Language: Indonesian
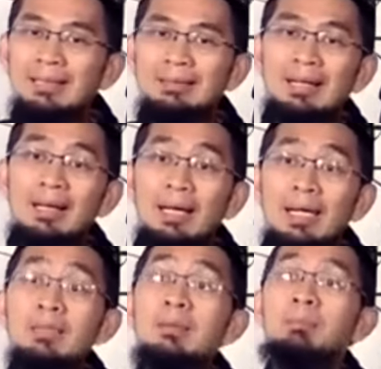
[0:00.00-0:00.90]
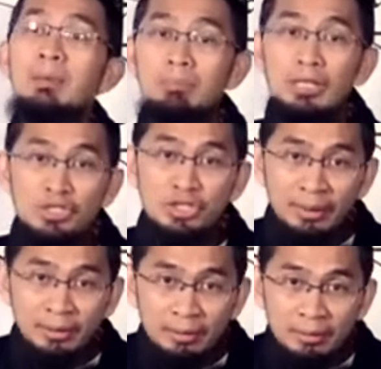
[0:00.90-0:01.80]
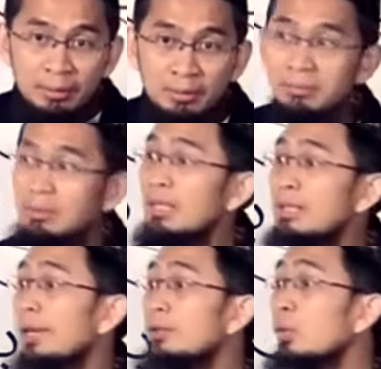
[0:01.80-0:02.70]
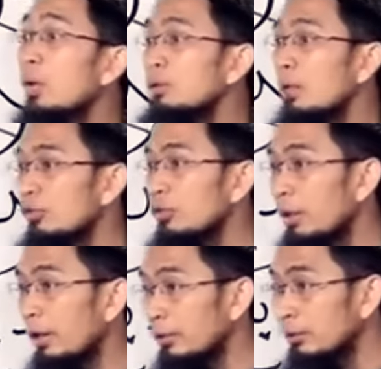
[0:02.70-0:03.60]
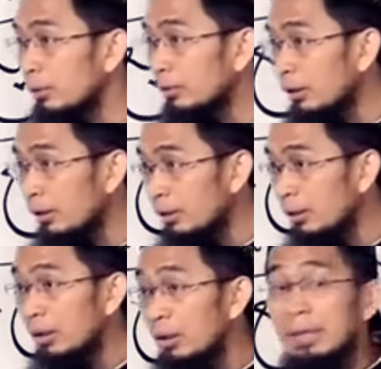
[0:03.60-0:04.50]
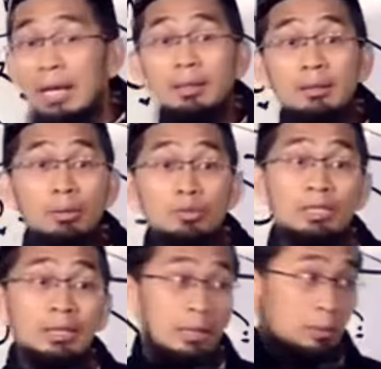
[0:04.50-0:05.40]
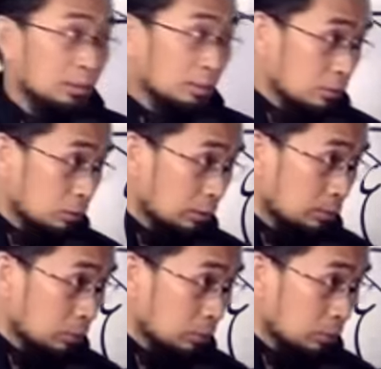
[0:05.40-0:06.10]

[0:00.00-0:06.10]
keterangan pemberi syariat itu yaitu Allah Subhanahu wa taala yang diteruskan lewat rasulnya